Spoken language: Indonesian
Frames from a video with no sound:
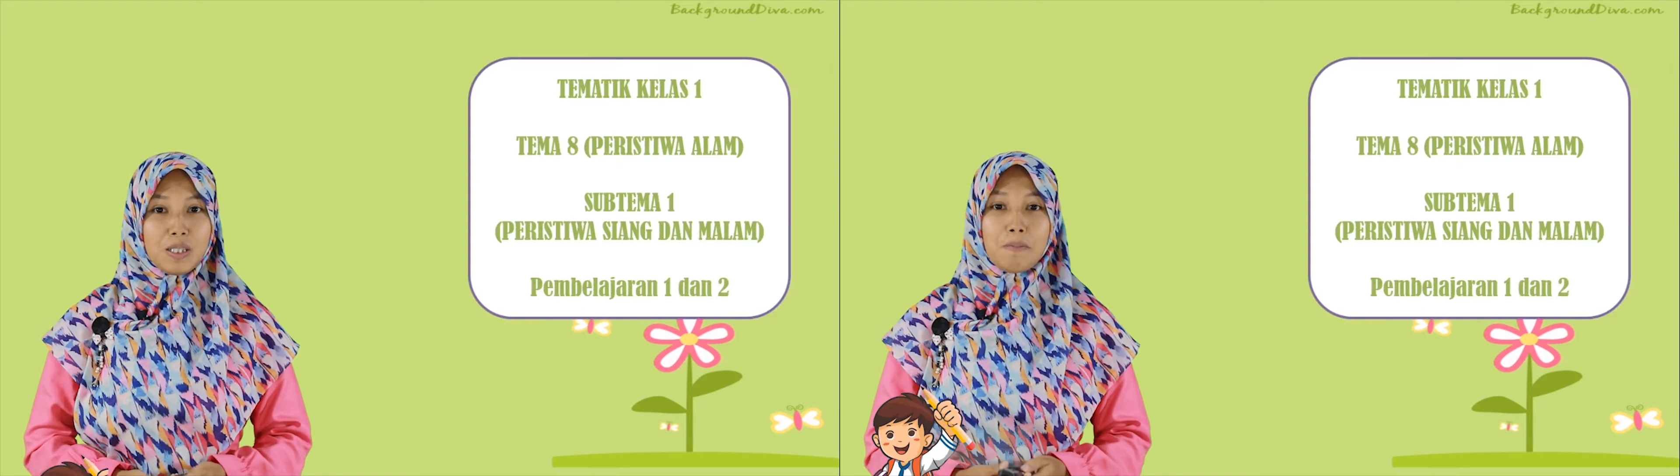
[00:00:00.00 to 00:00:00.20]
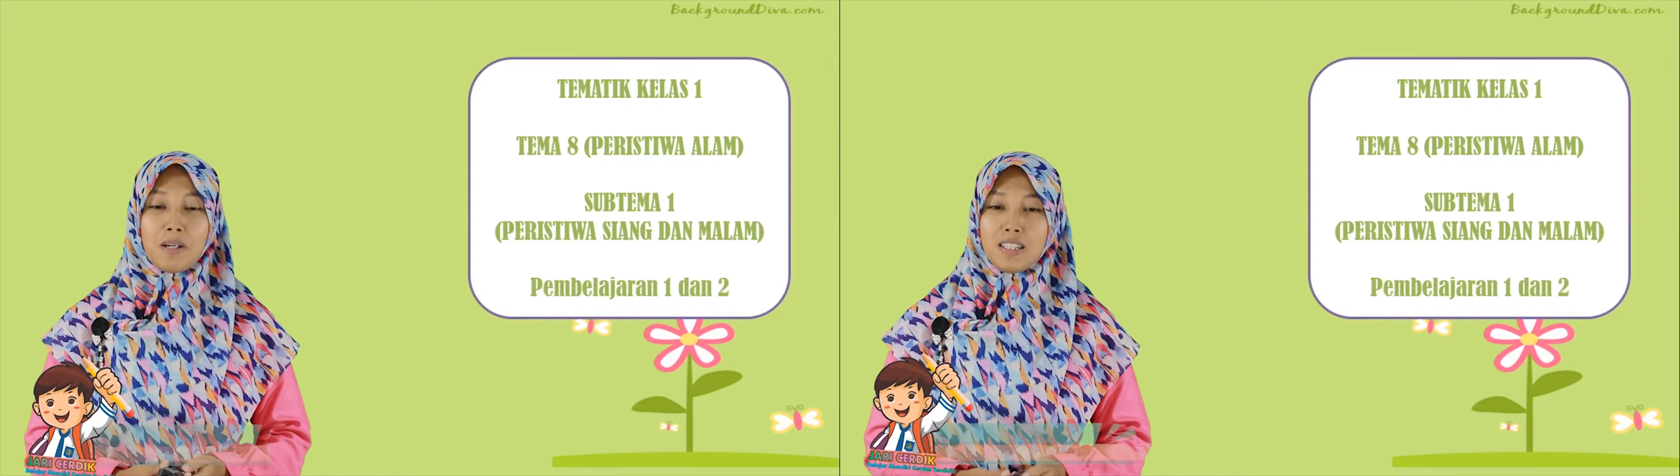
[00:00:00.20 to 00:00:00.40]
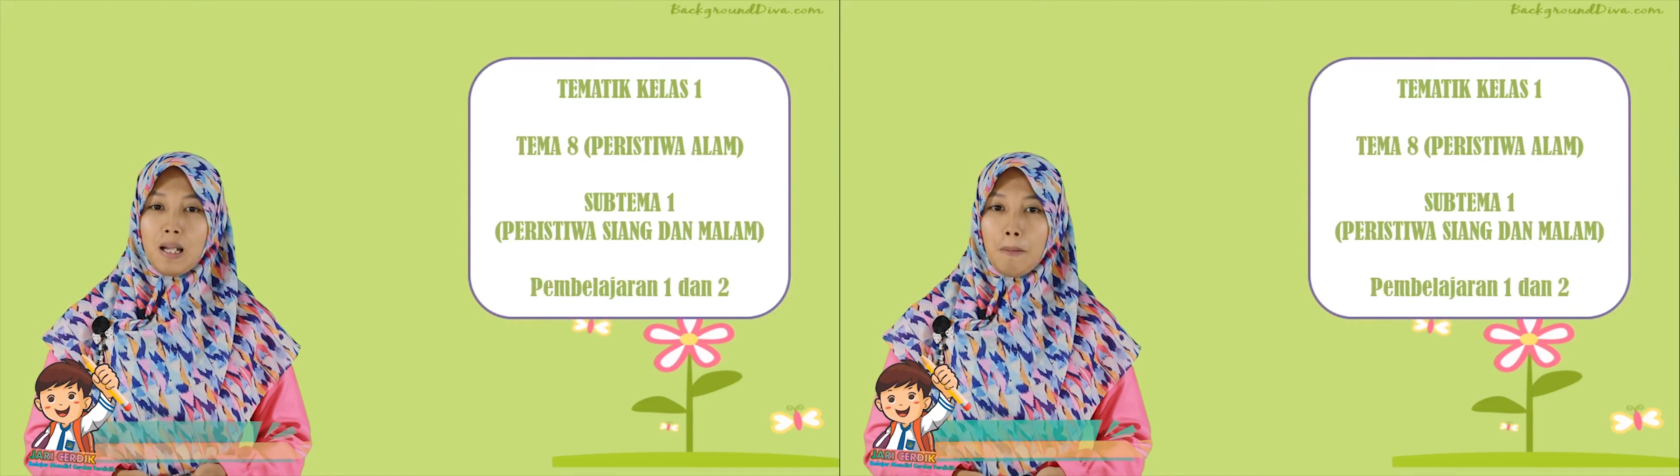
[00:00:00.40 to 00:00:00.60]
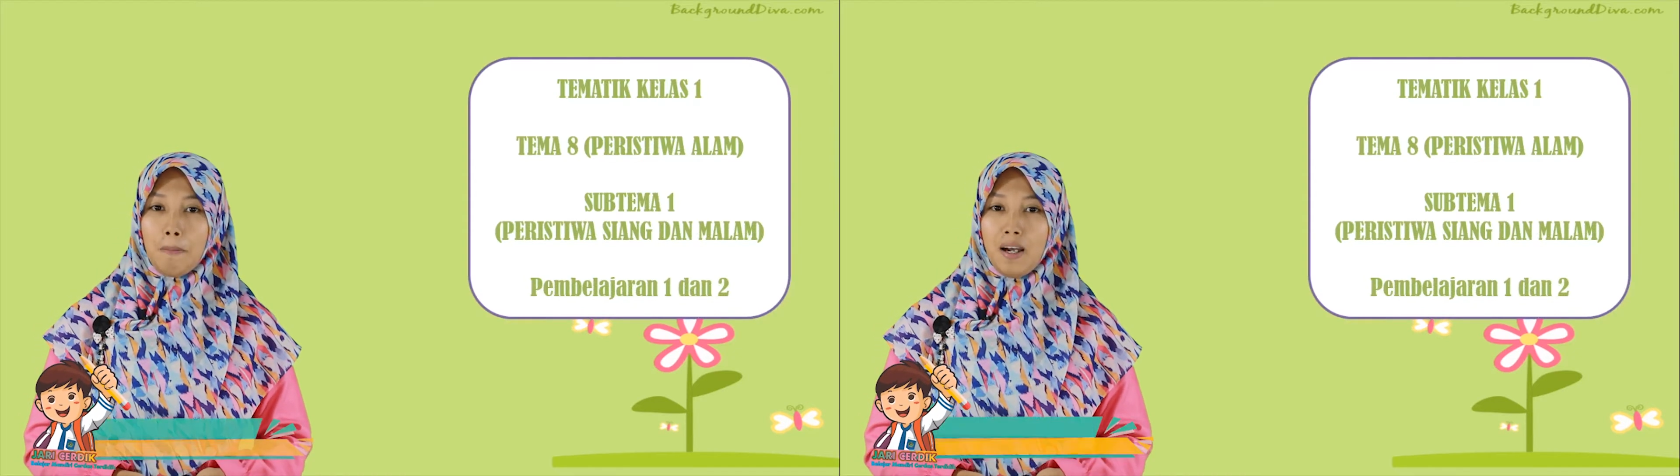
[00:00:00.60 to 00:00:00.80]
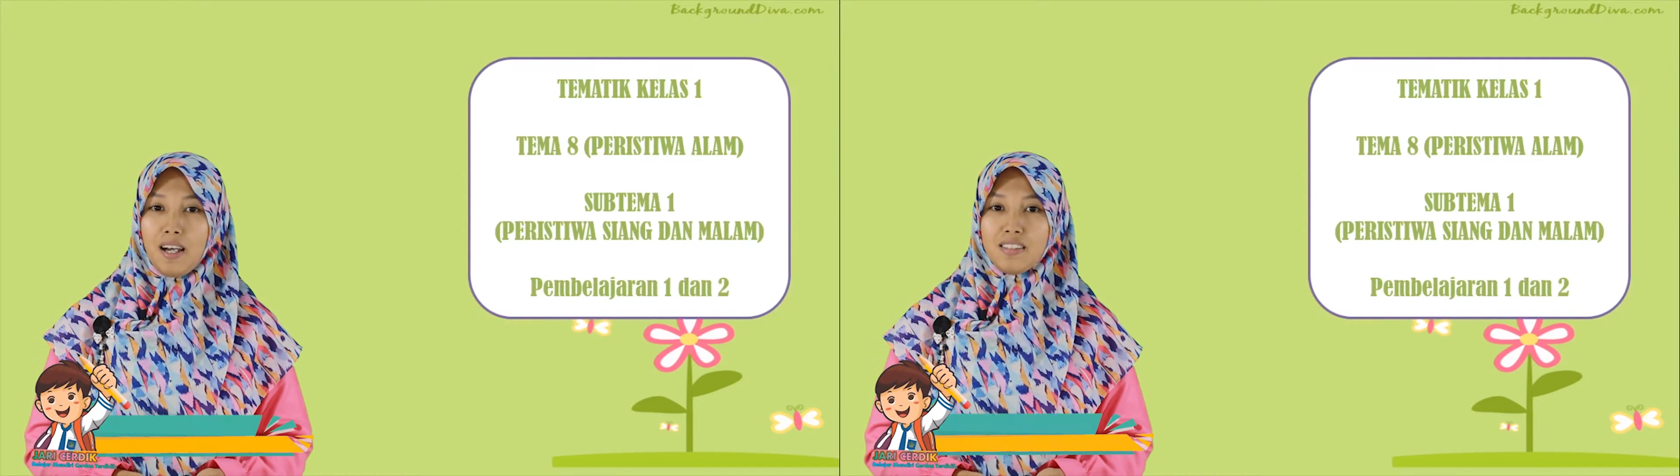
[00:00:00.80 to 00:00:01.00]
tema
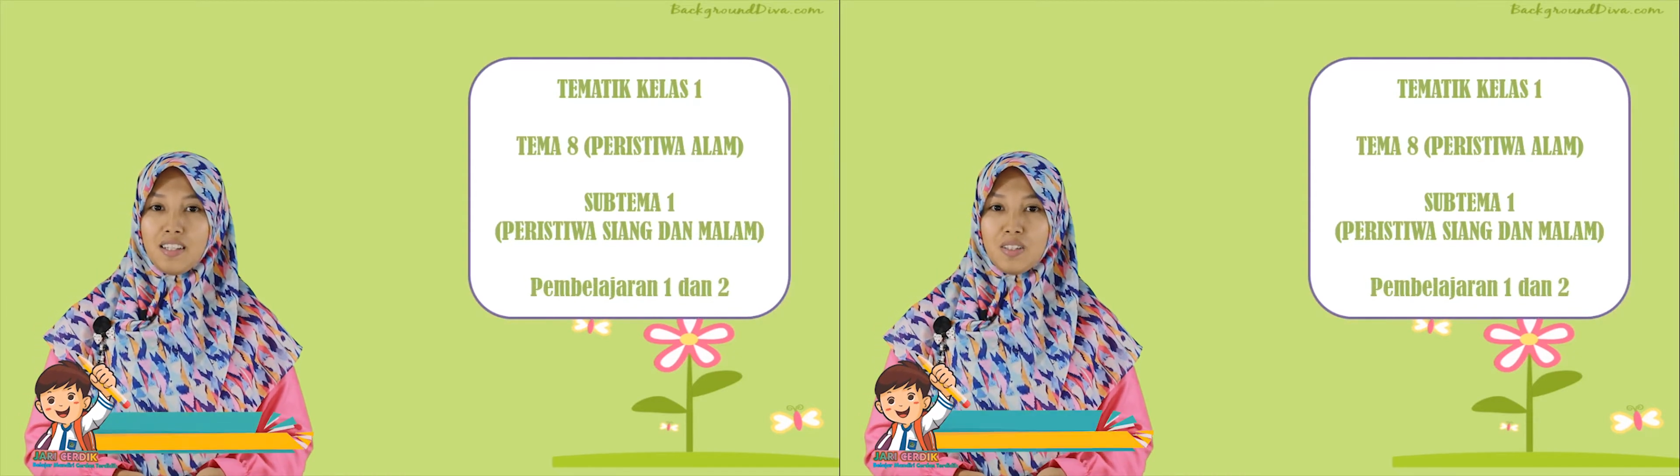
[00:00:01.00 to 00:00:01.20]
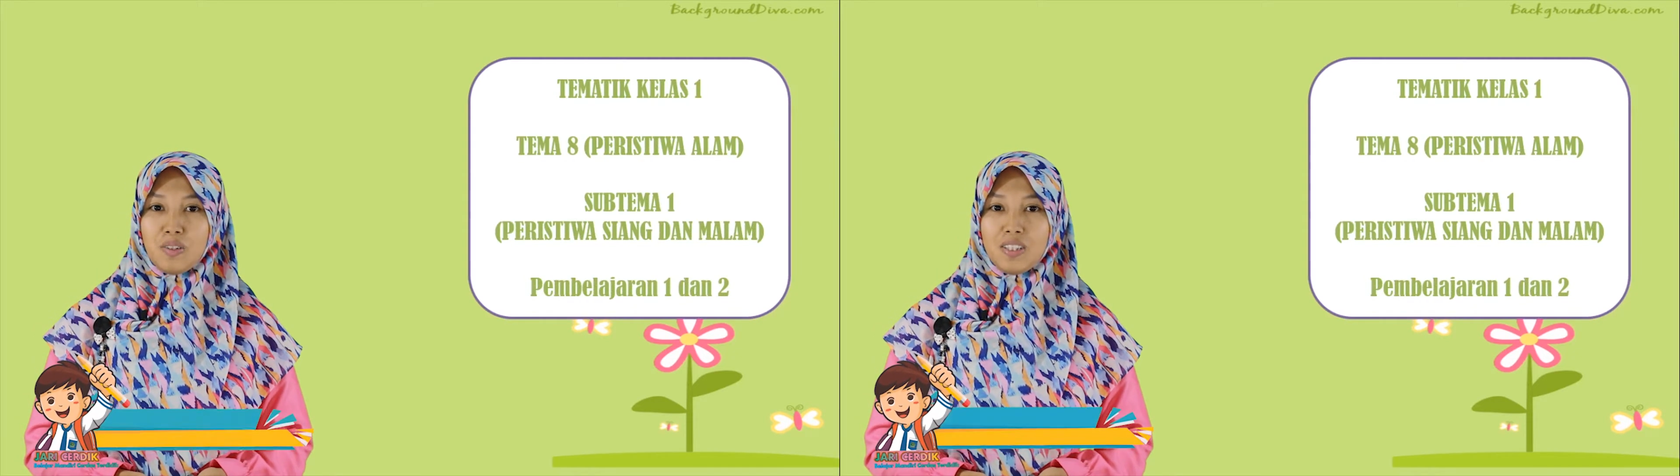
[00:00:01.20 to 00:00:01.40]
8, yaitu